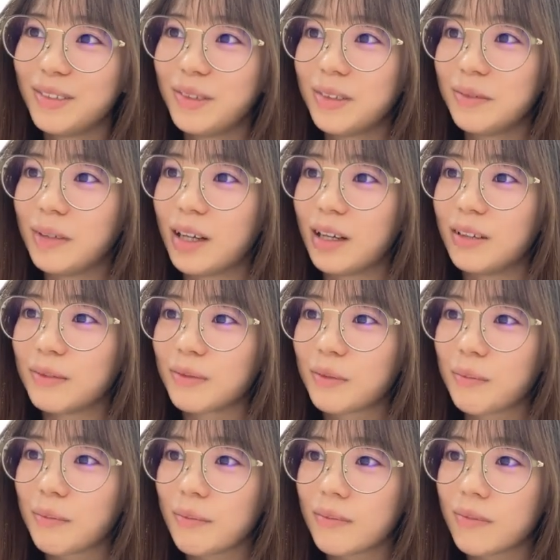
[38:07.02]
まあま
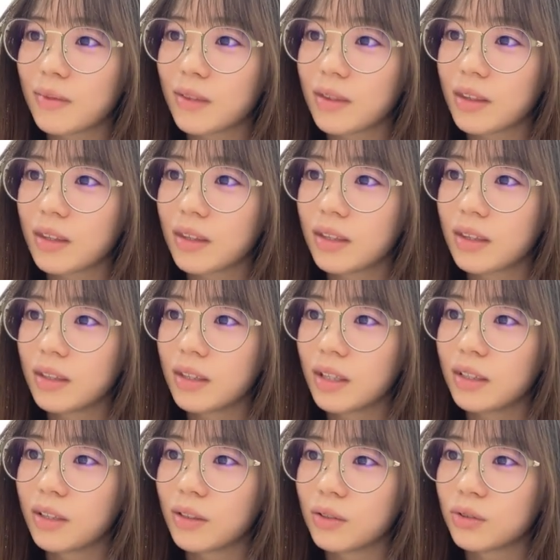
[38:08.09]
あな
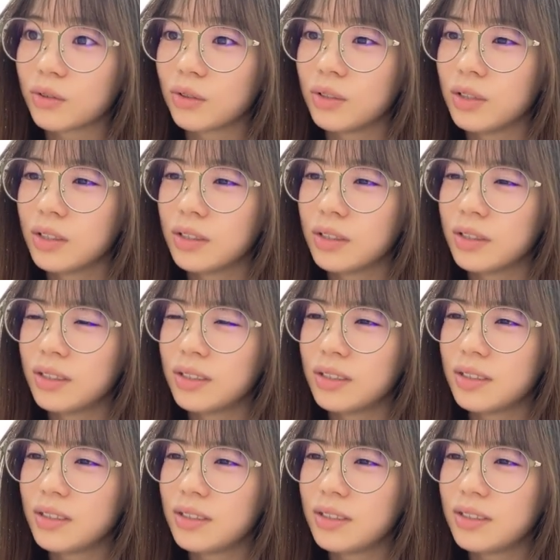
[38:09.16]
んていうのその
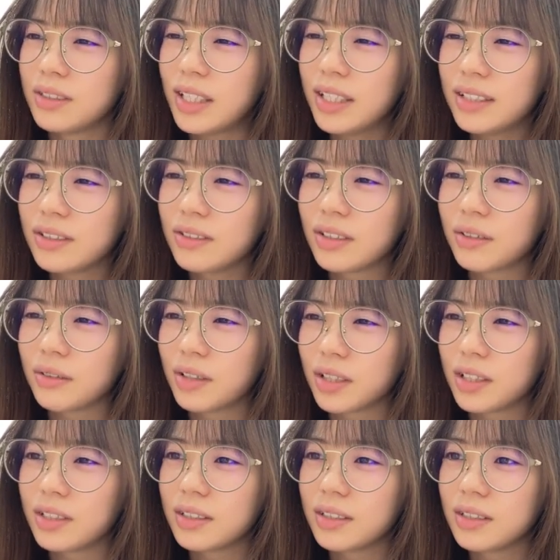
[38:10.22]
なんて言うんだろう
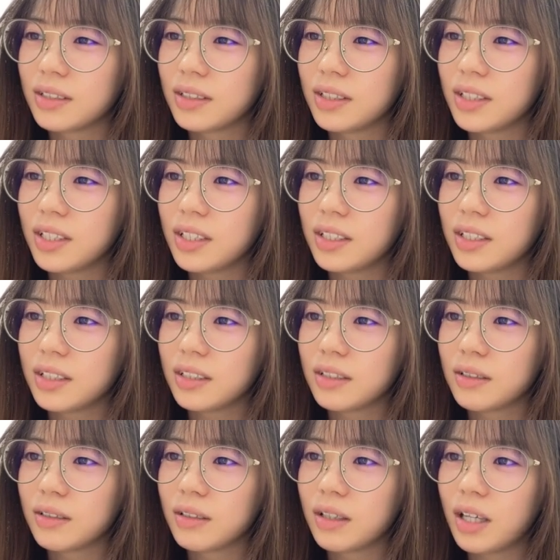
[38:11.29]
ね
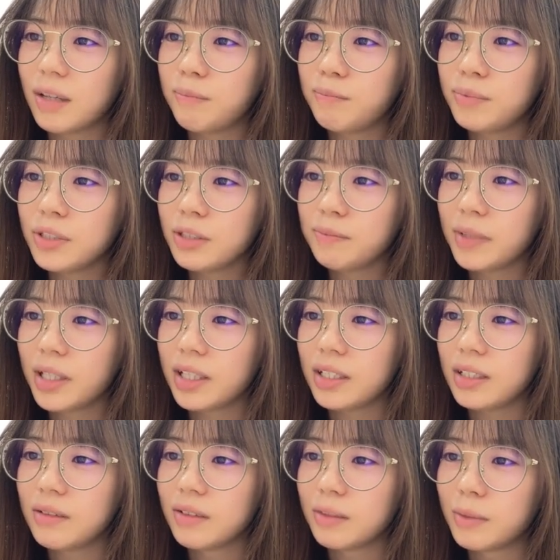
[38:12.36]

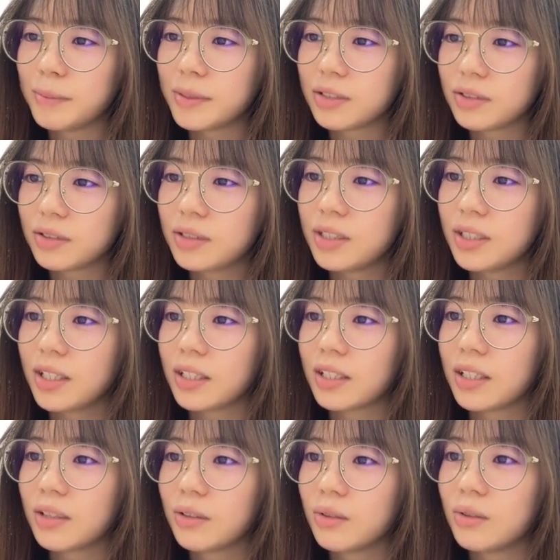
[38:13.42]
アップルパイはまあ別好きだ
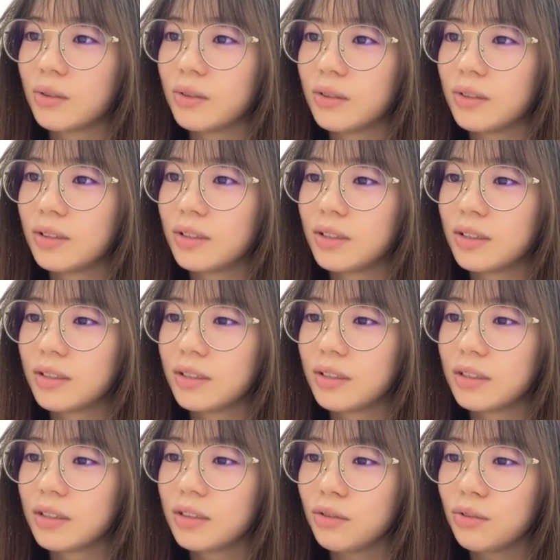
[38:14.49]
けど
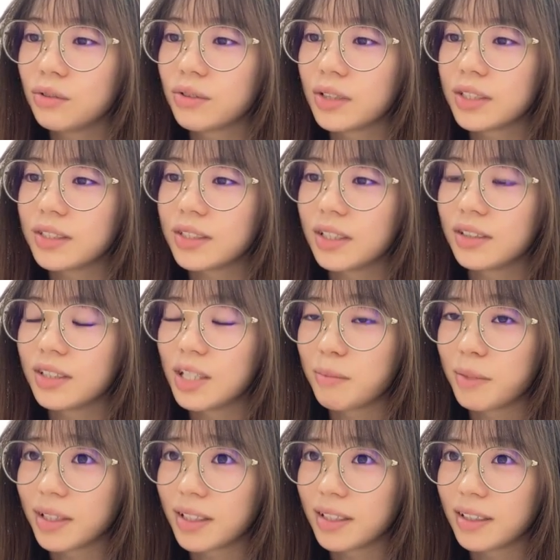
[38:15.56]
ちょっとそれは違くない
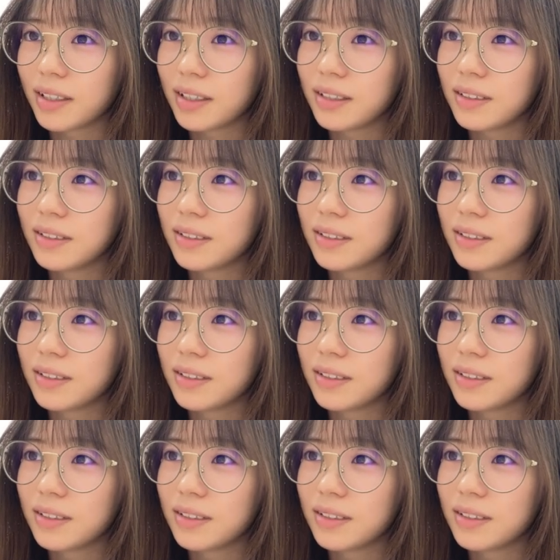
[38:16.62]
またなんか